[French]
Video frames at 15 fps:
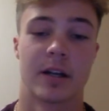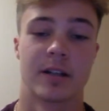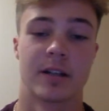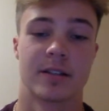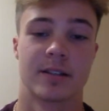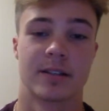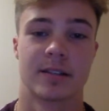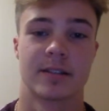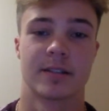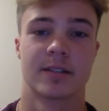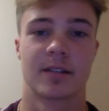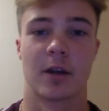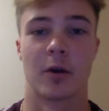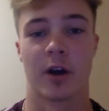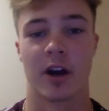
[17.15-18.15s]

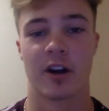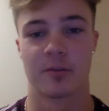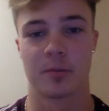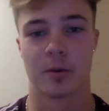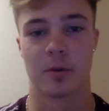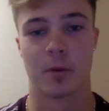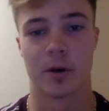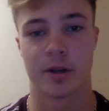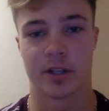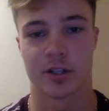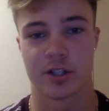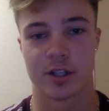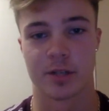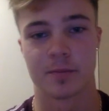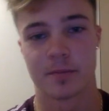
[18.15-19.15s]
c'était un rêve pour moi quand
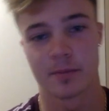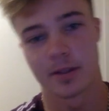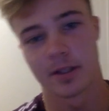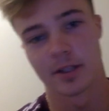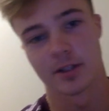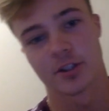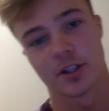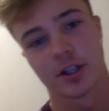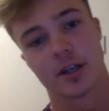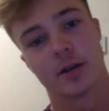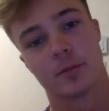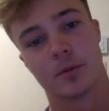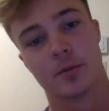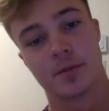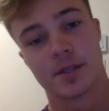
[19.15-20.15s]
j'étais
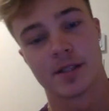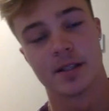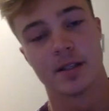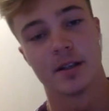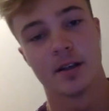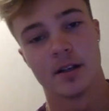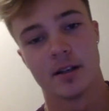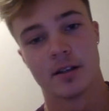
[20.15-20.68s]
plus petit.